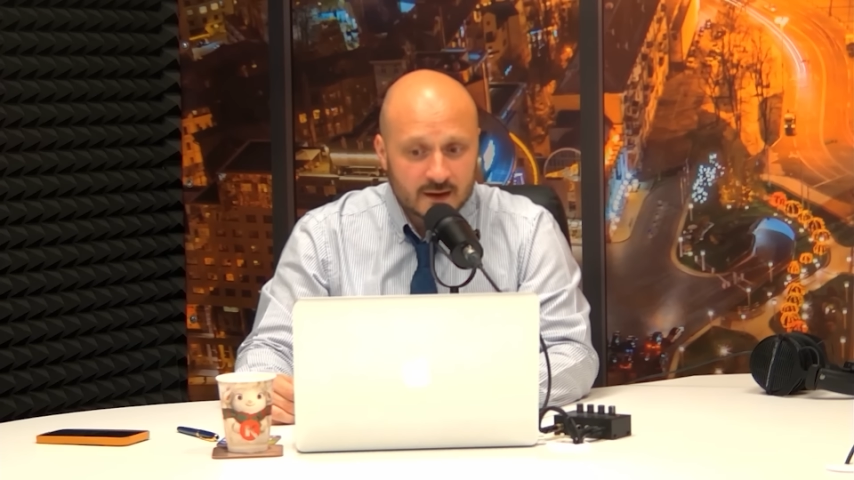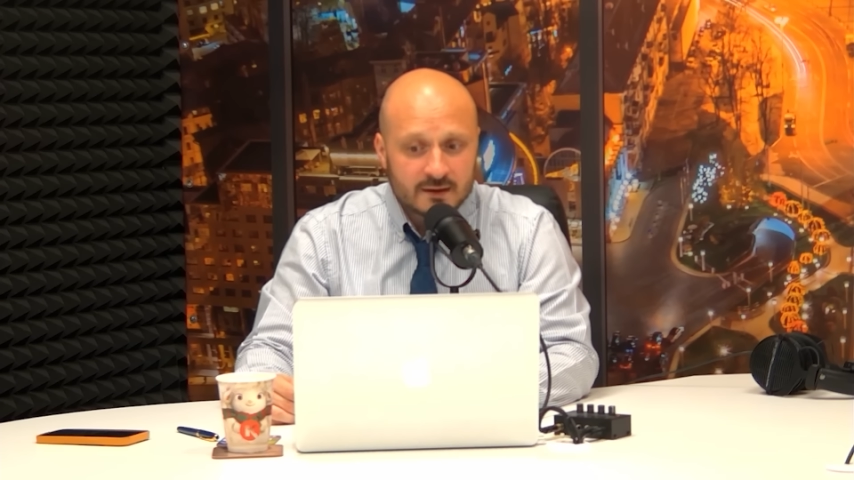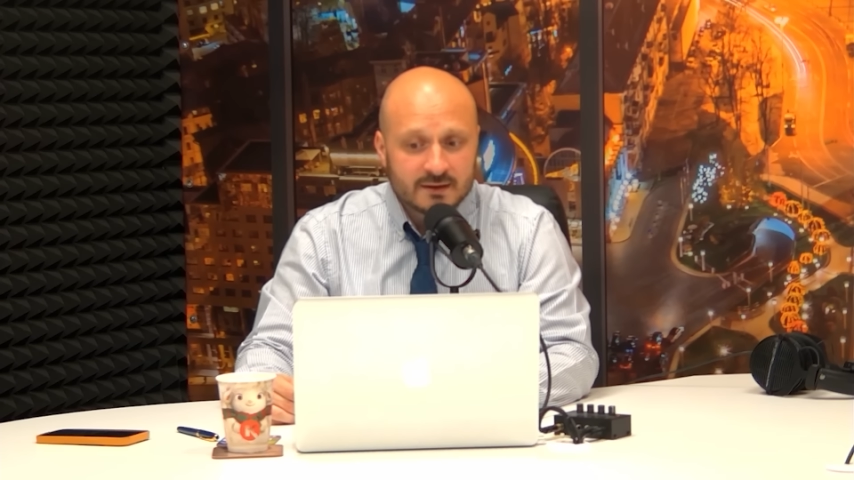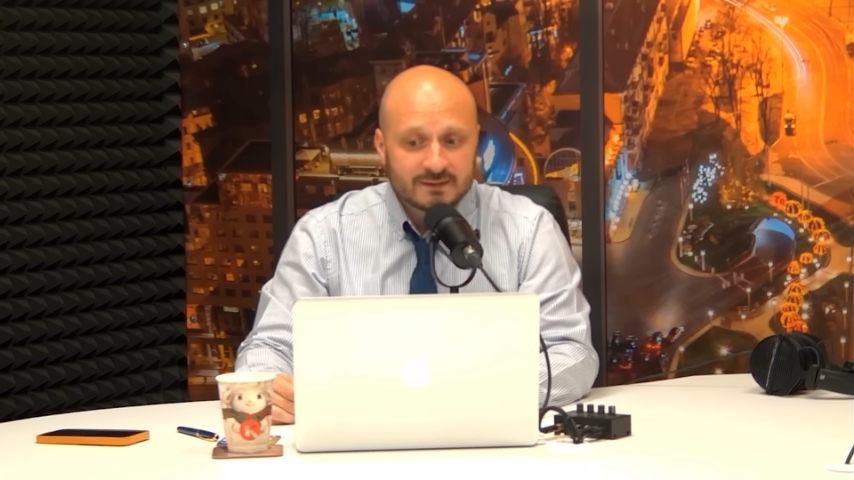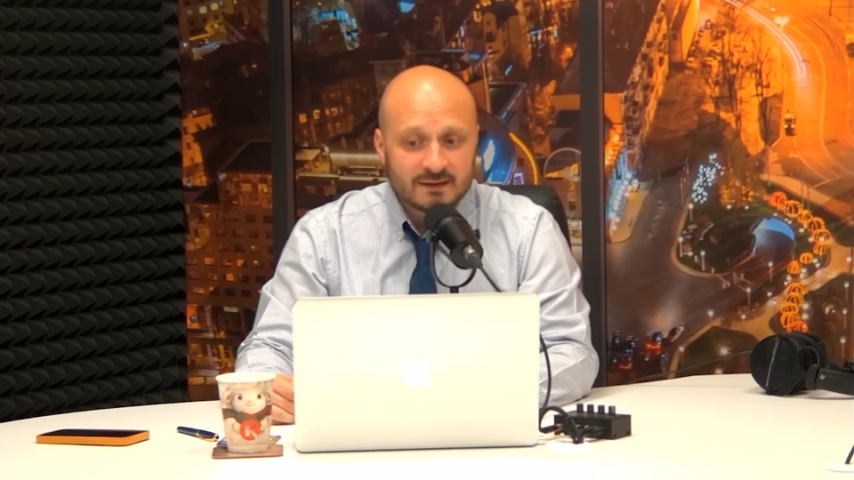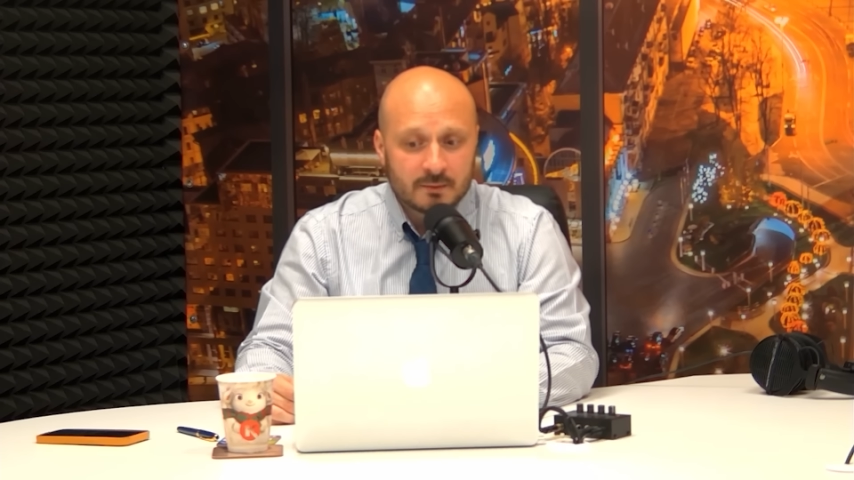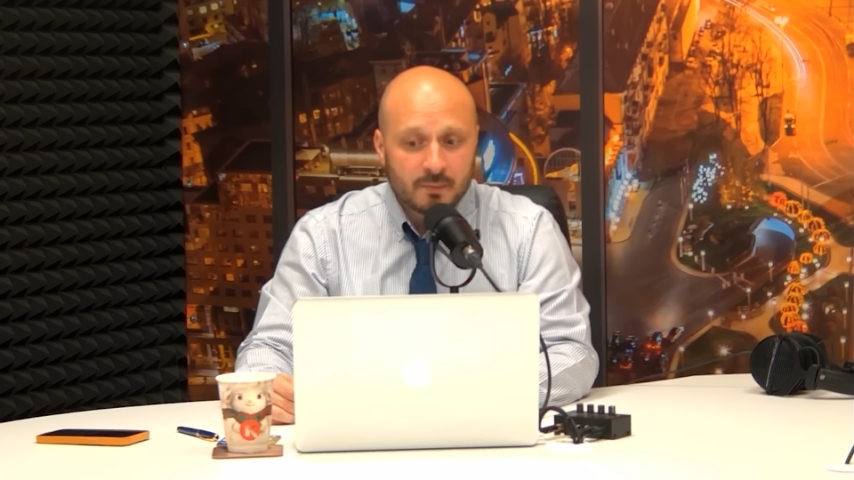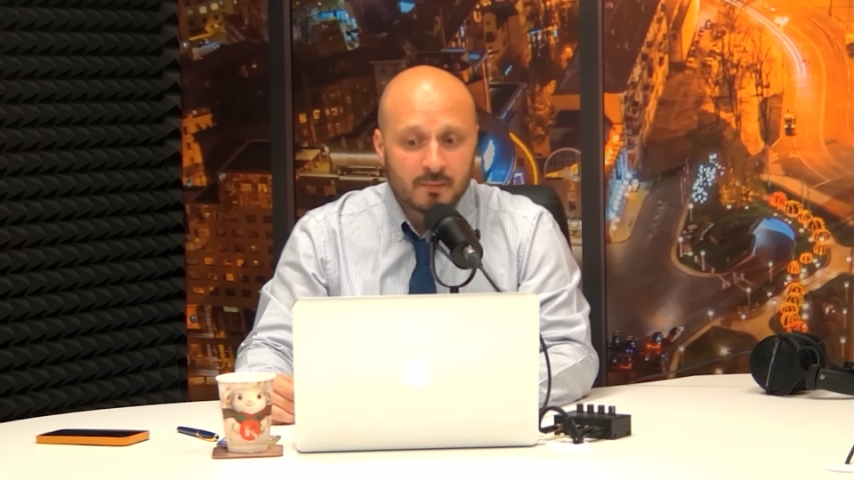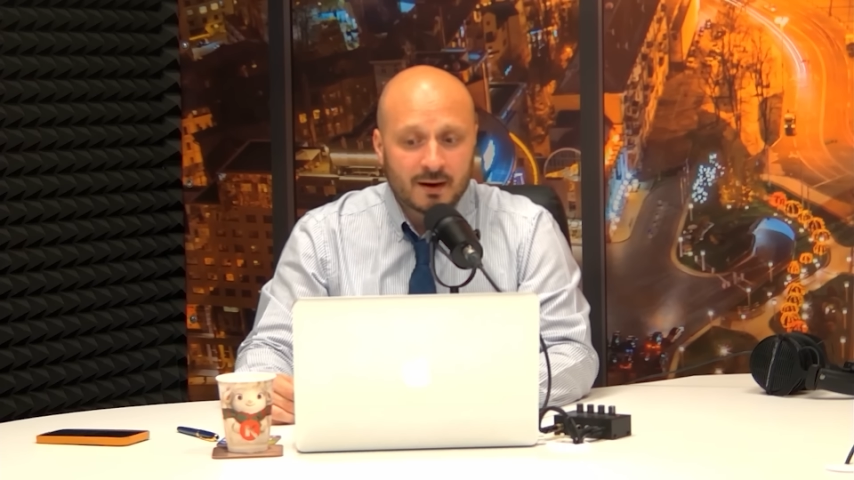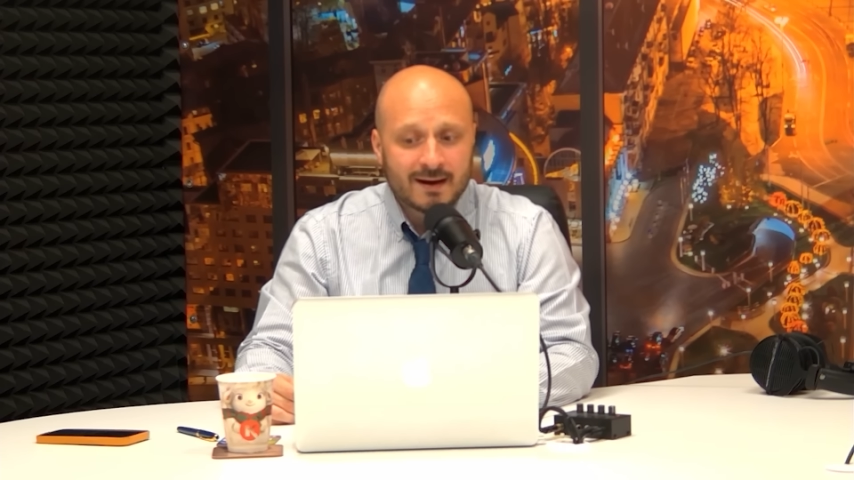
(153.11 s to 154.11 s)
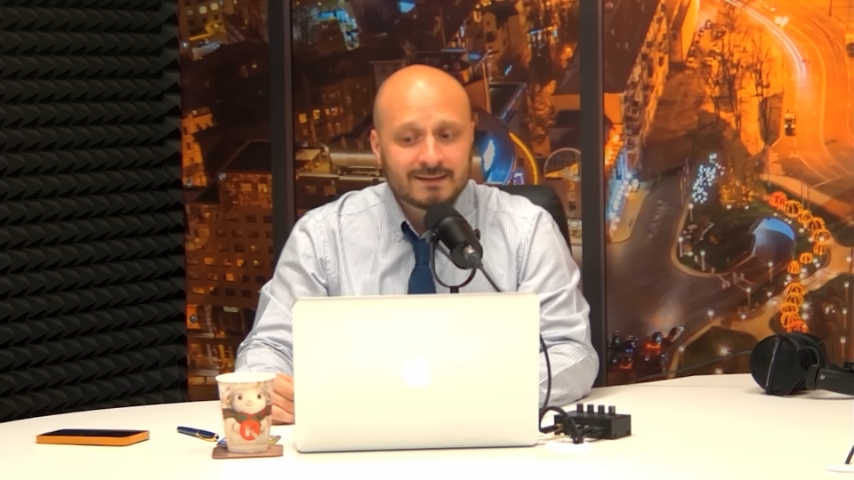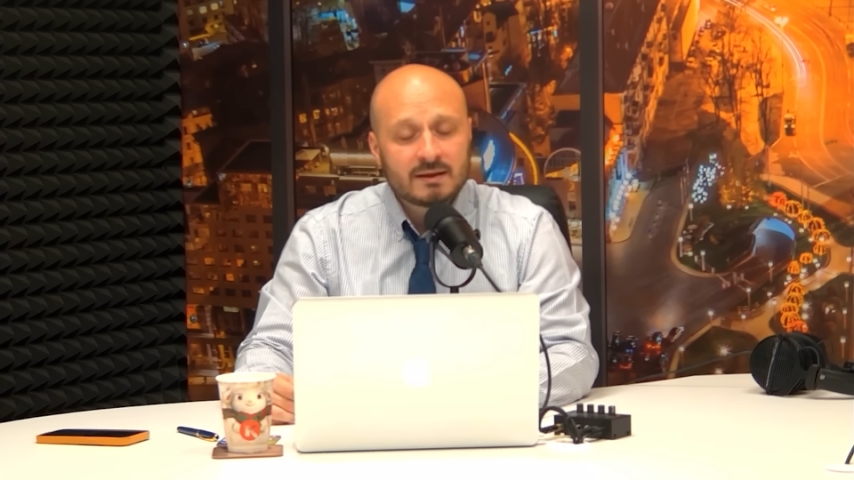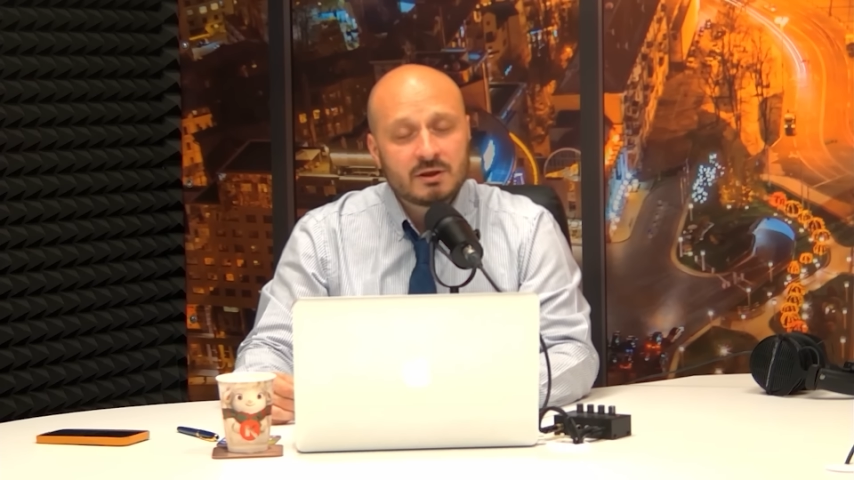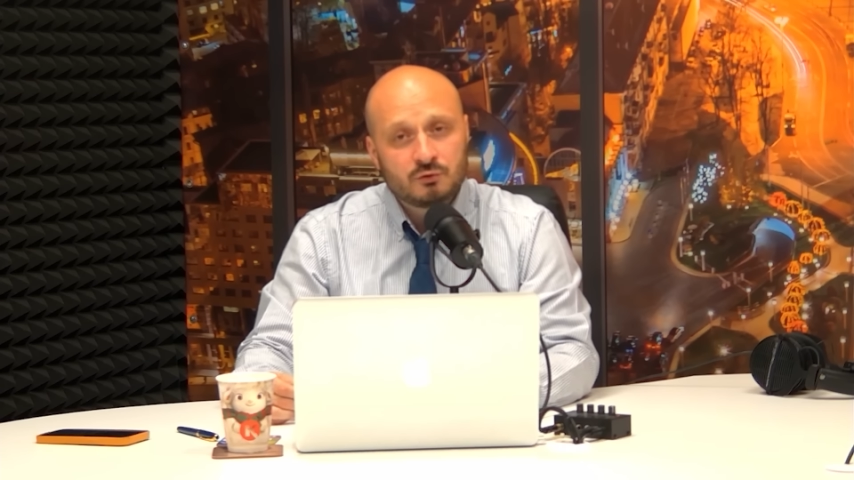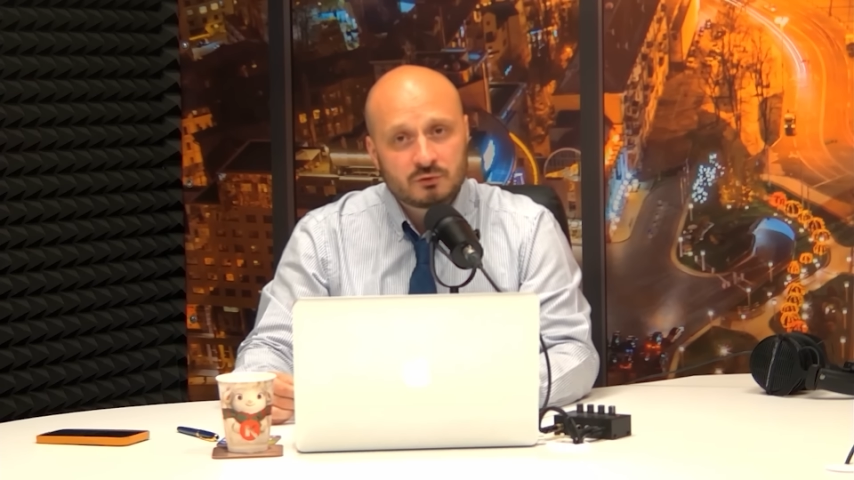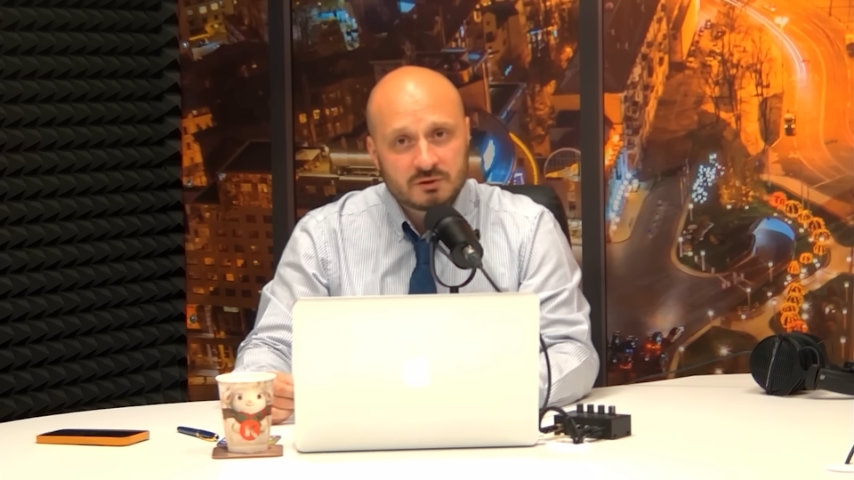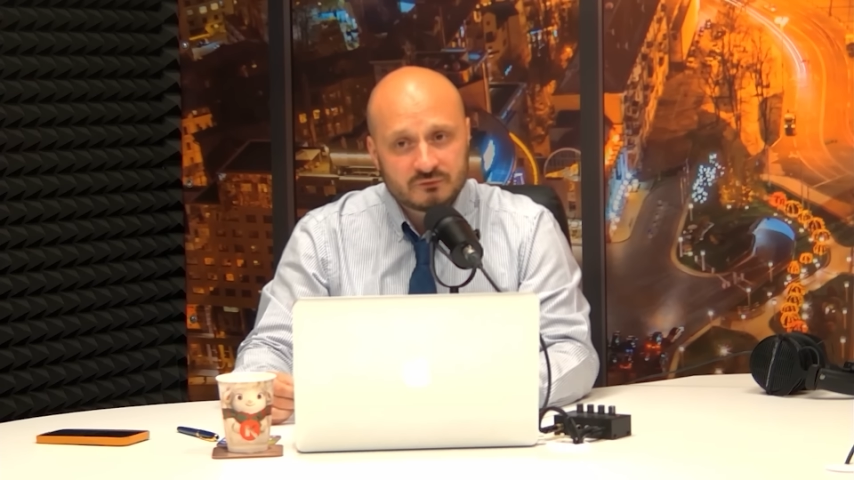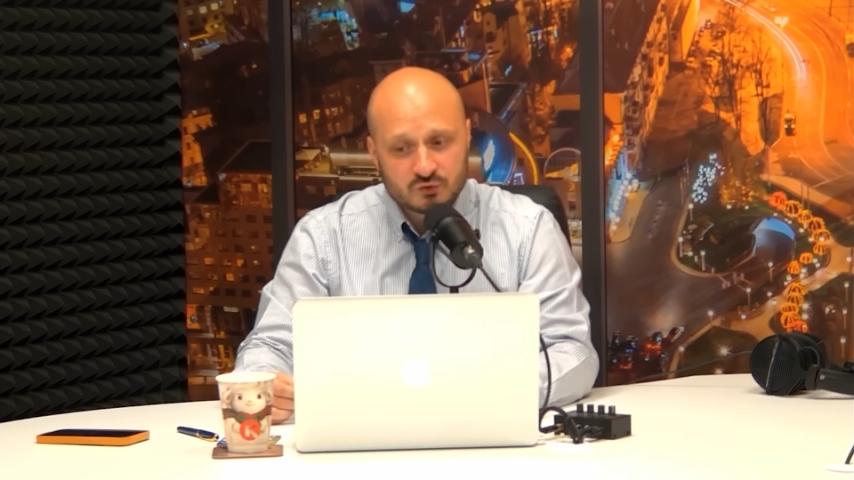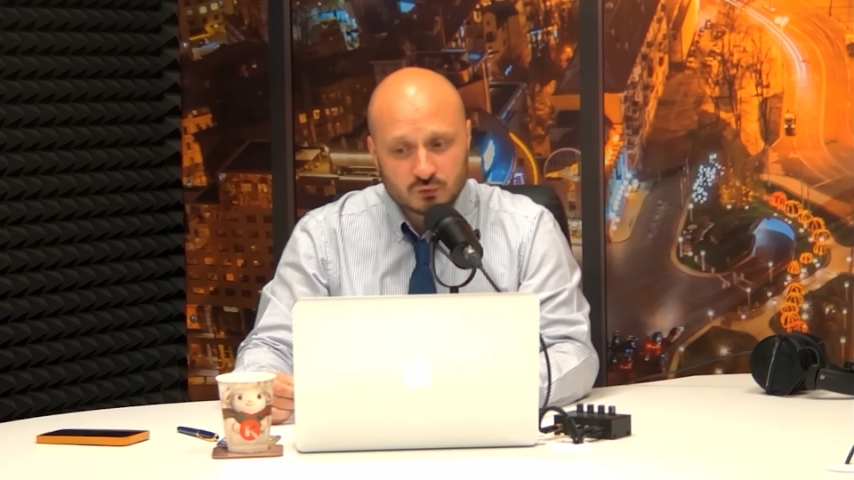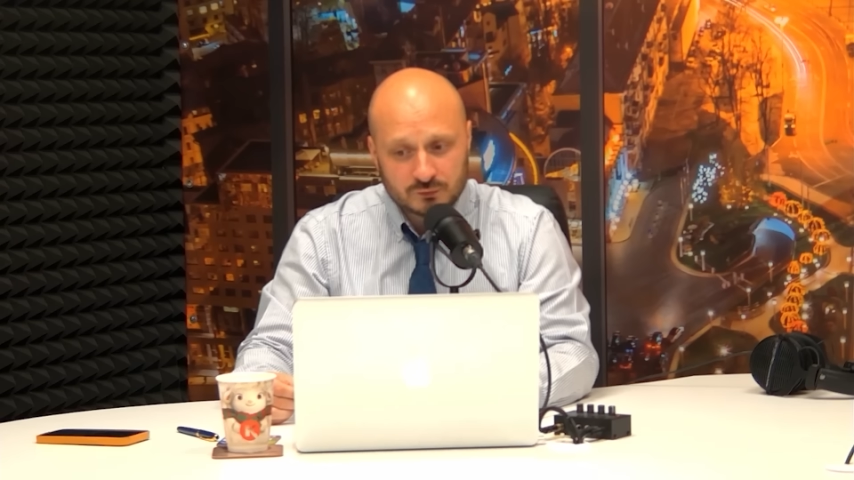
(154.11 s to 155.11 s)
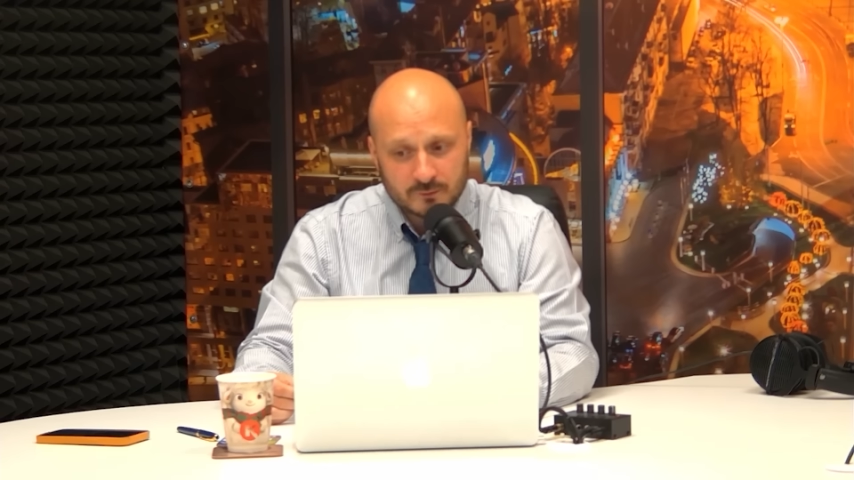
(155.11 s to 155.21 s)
Если не помогает, идете в суд.